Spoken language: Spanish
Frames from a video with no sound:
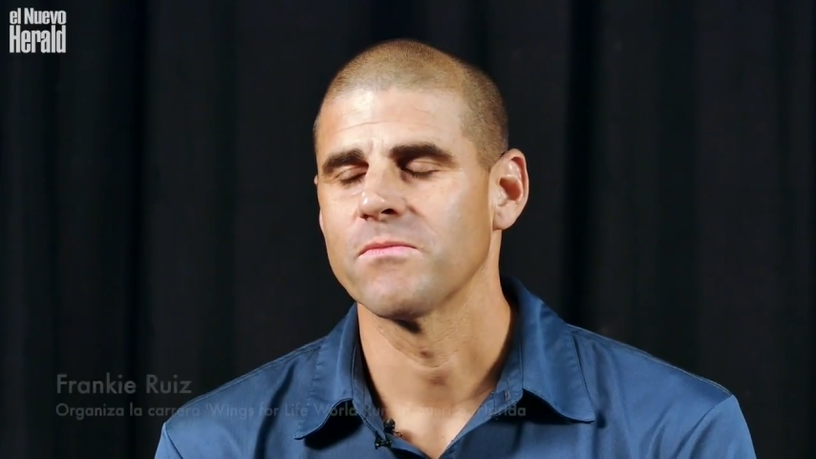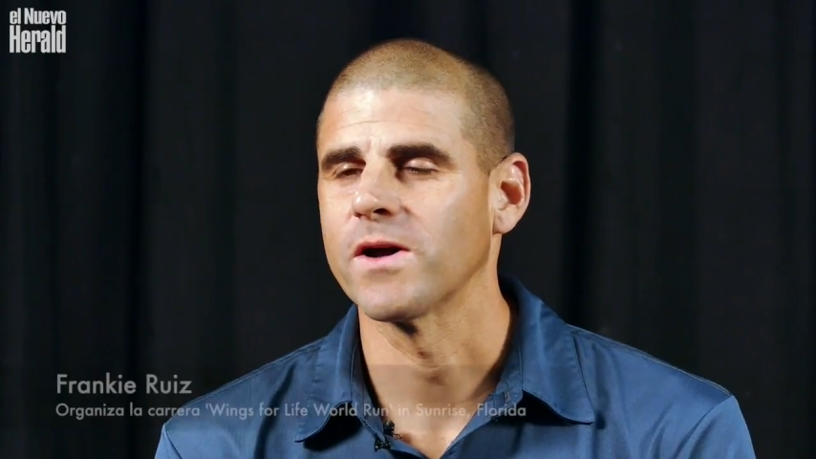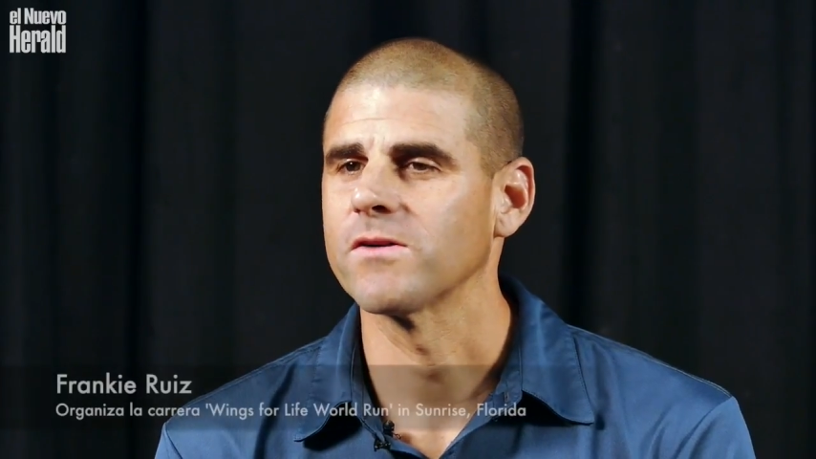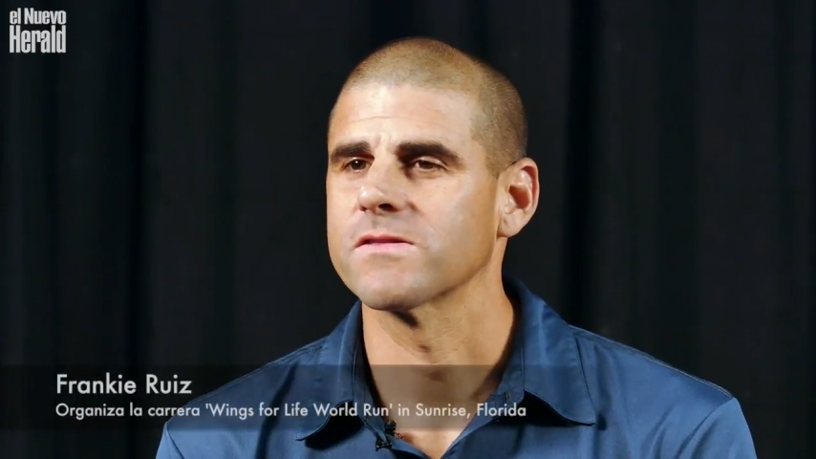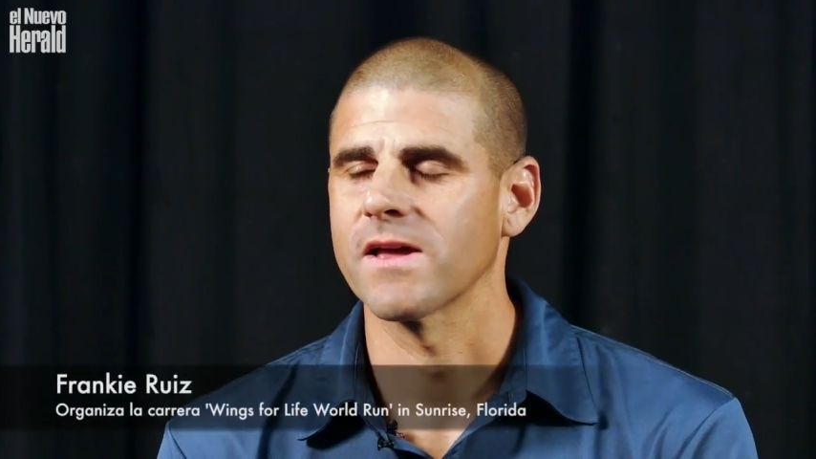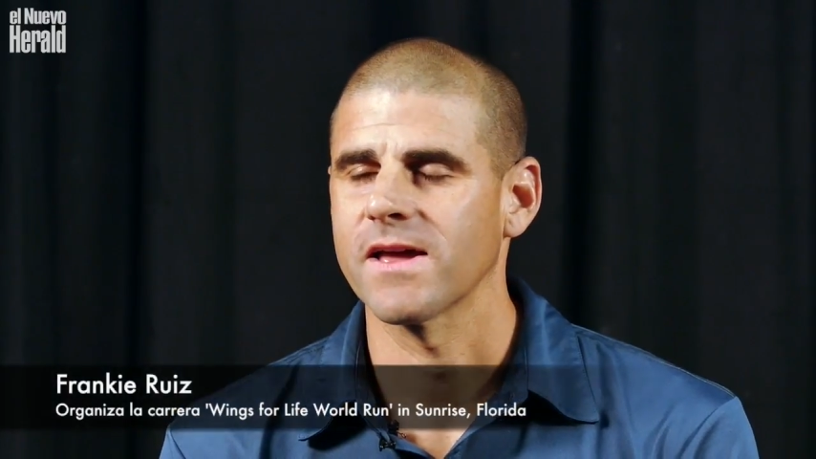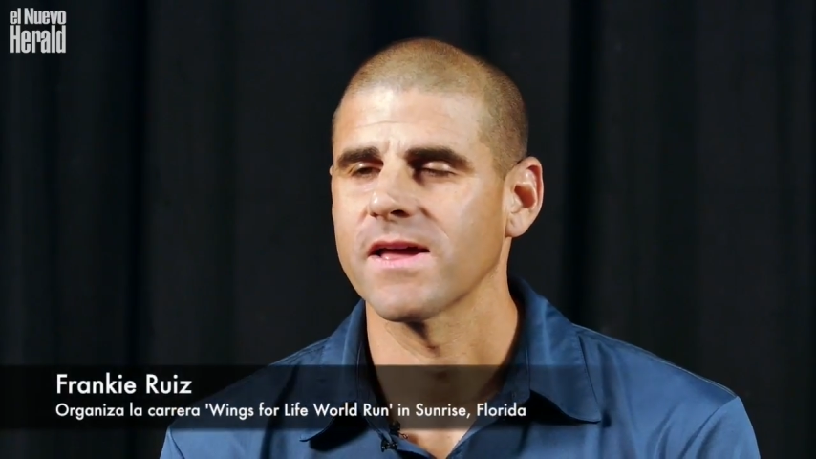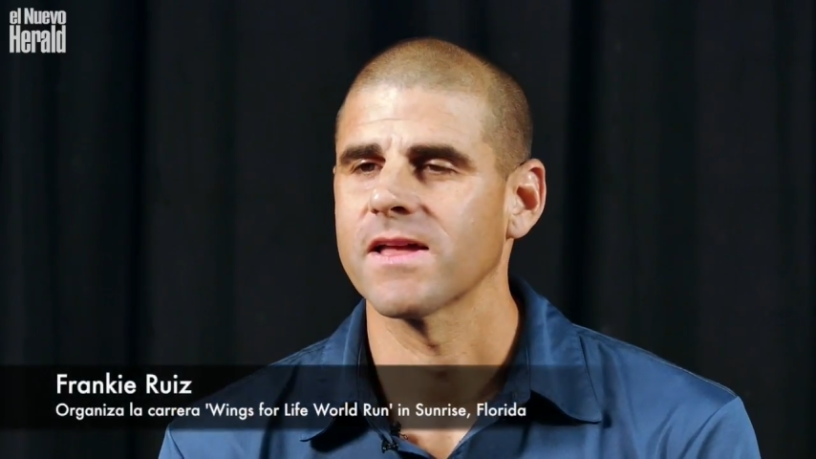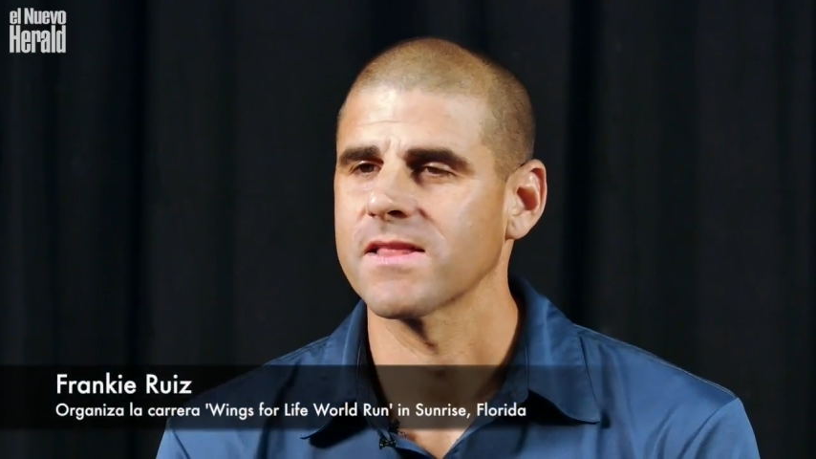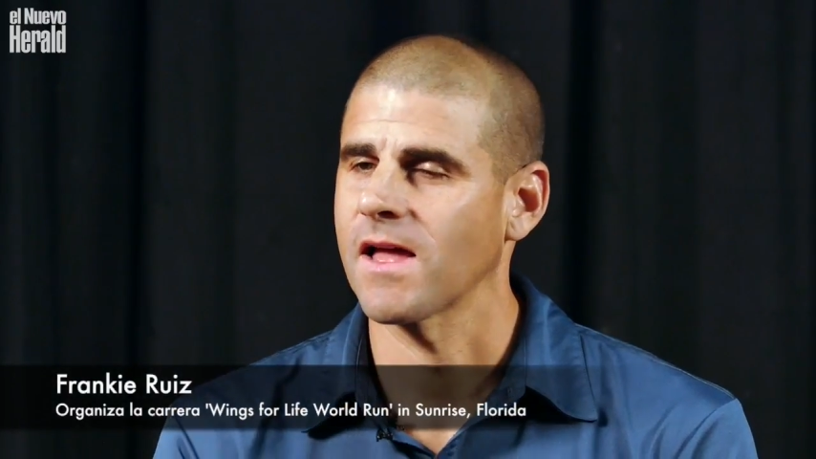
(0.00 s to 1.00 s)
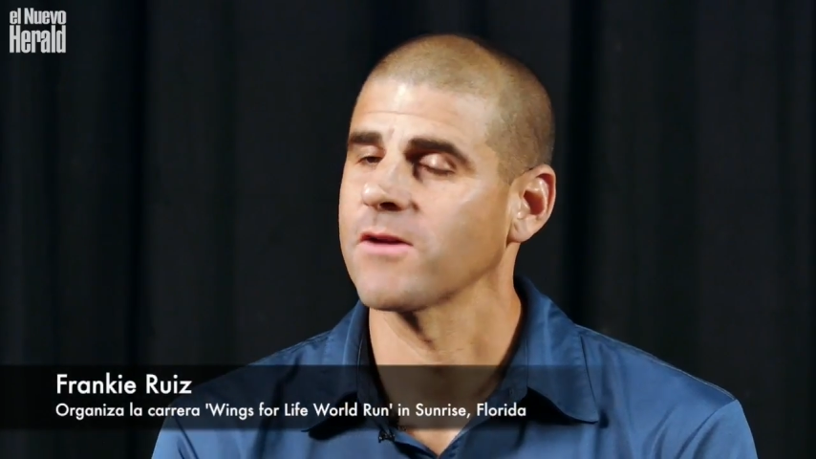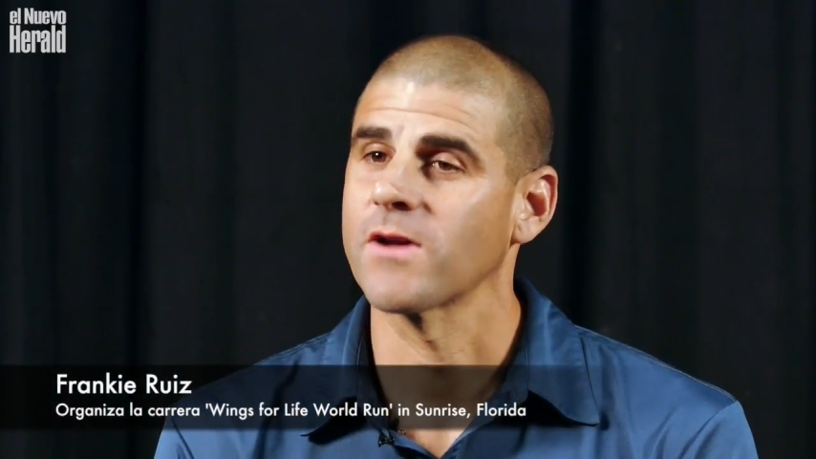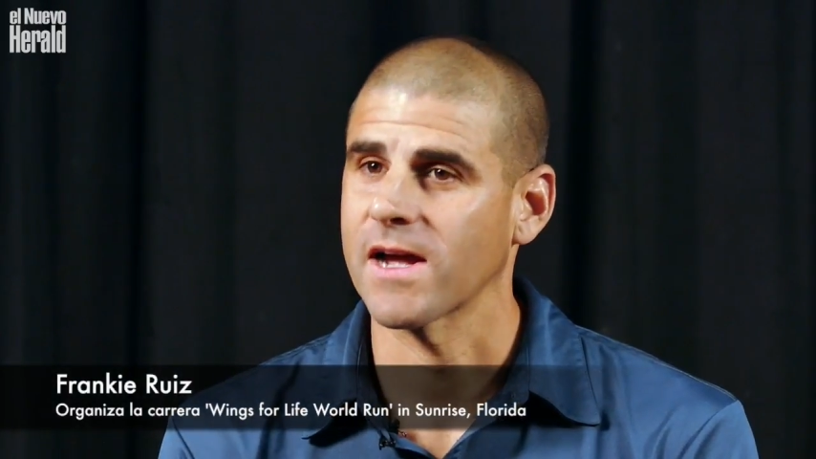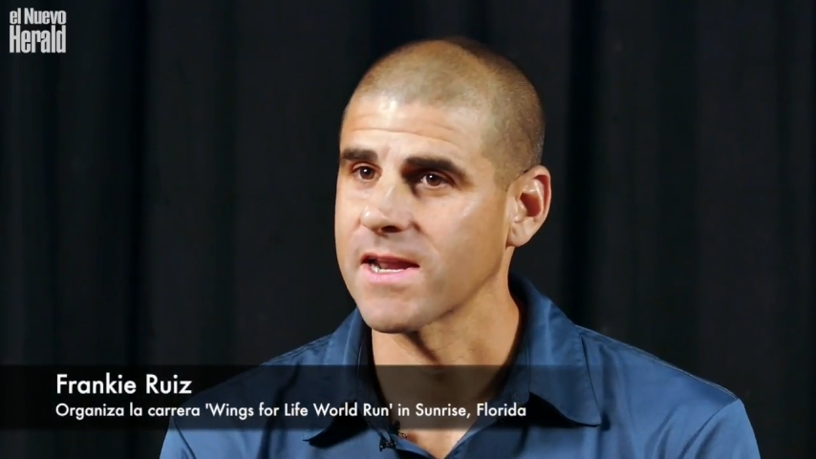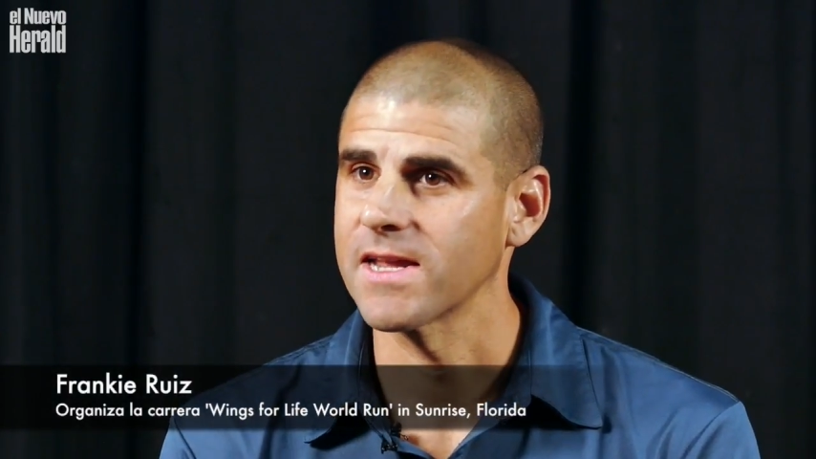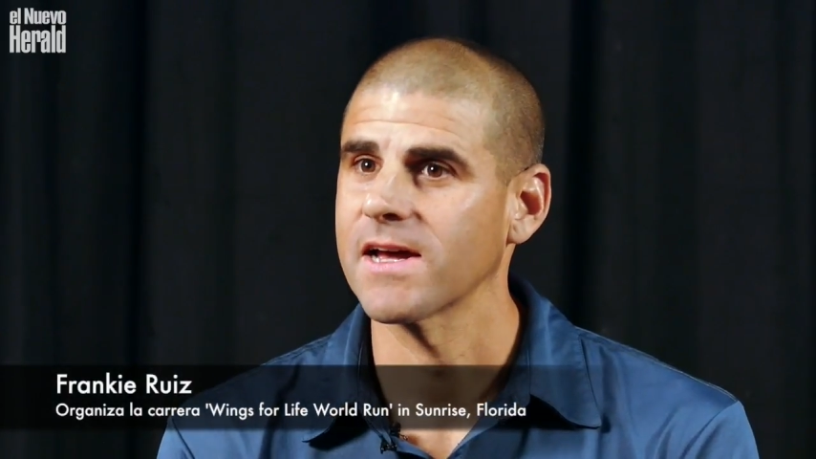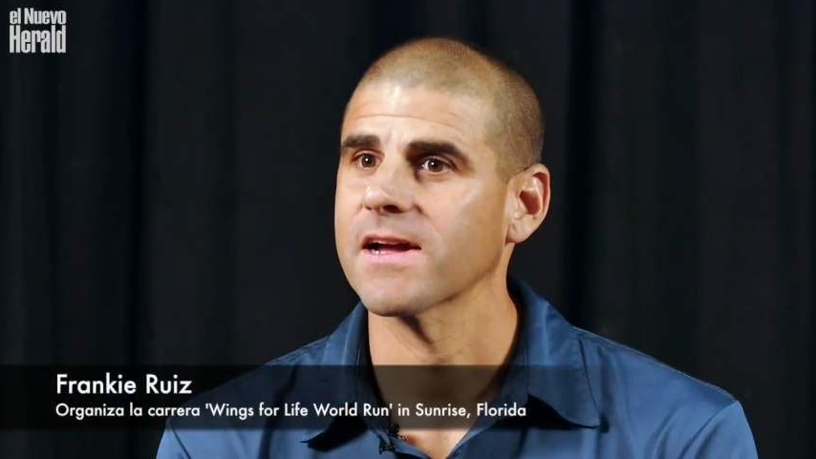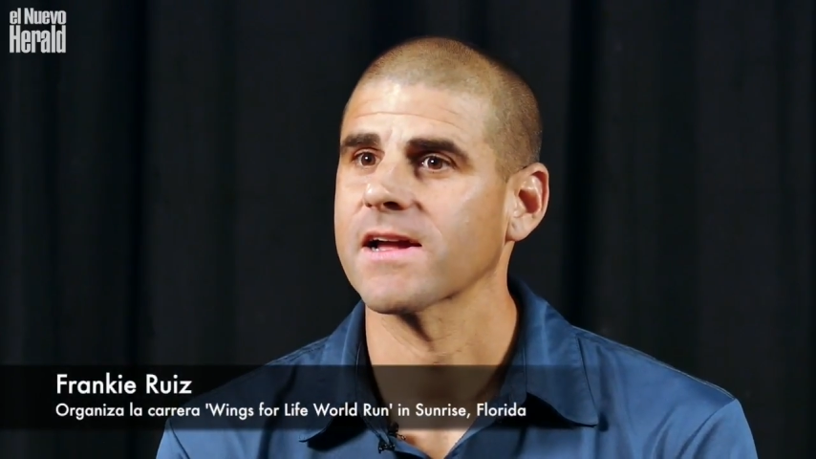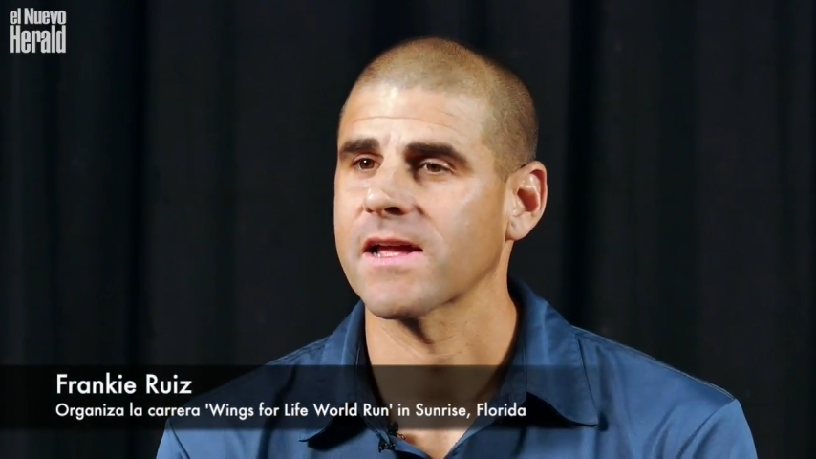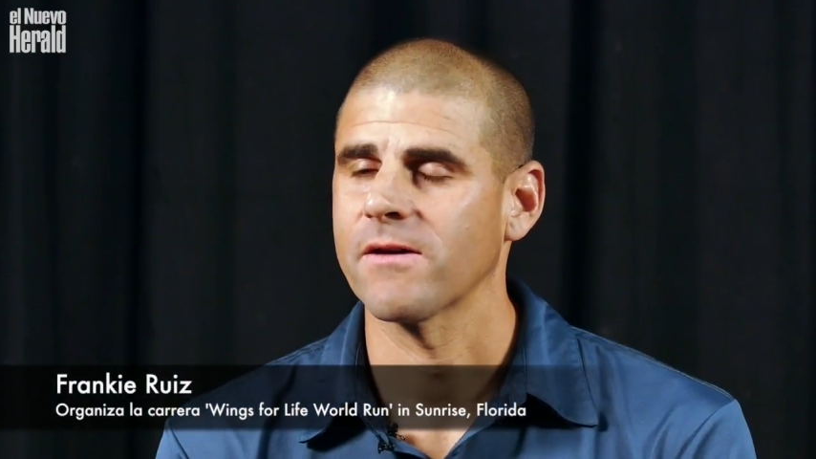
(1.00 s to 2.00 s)
Bueno, eh, hay una
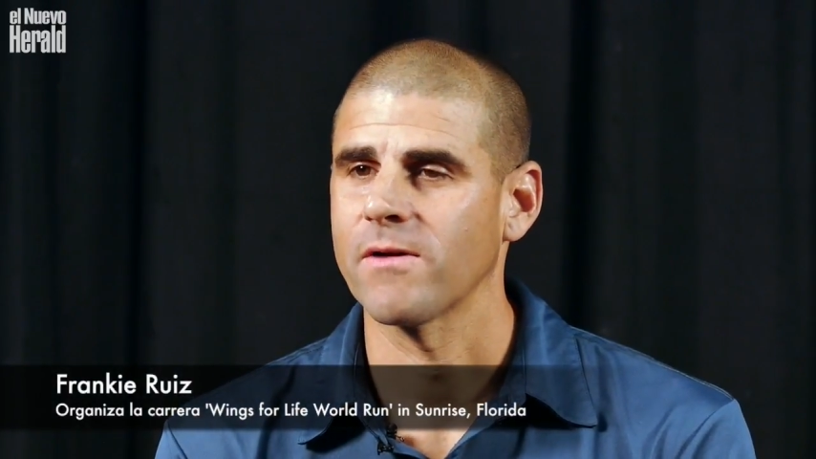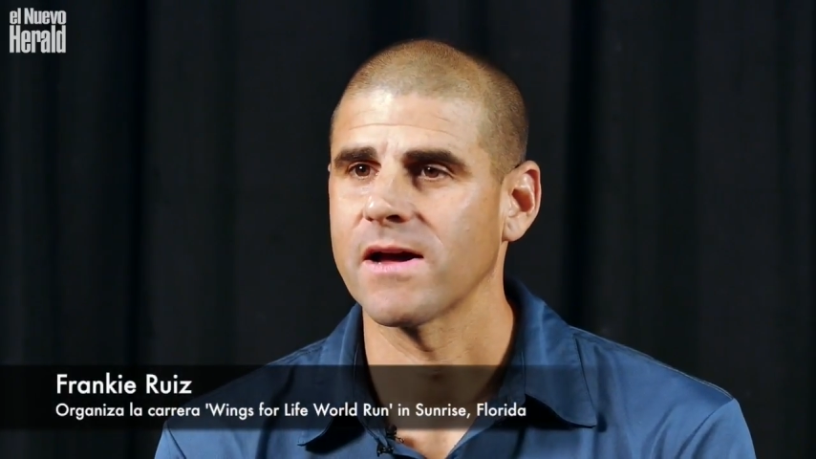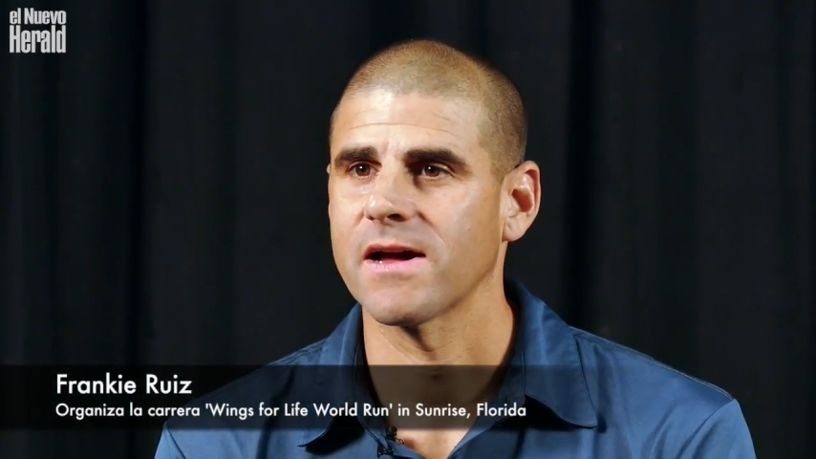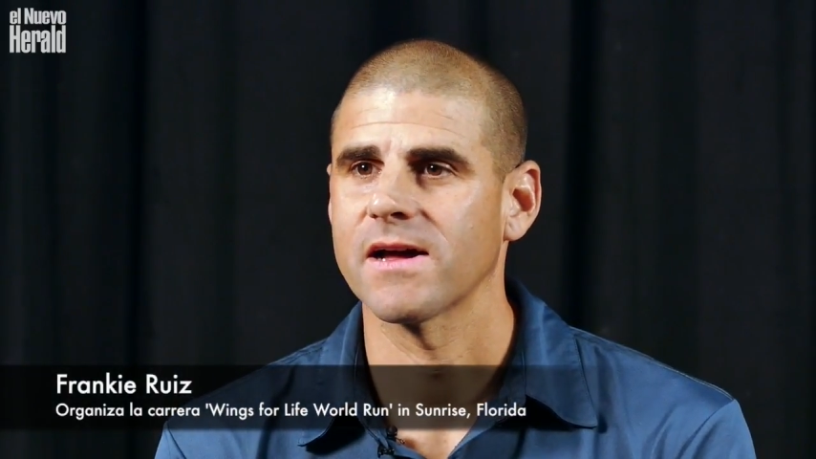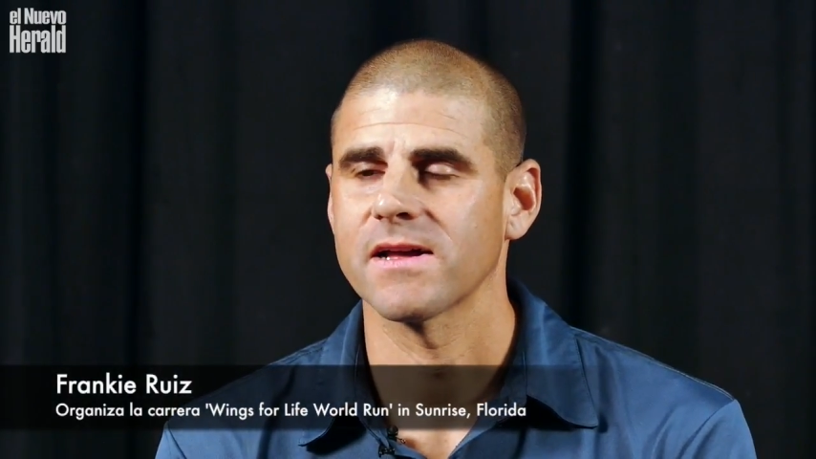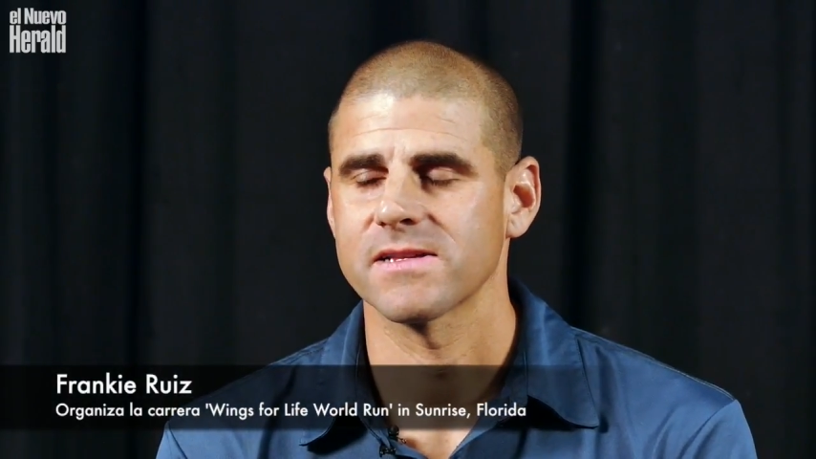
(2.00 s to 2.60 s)
carrera que va,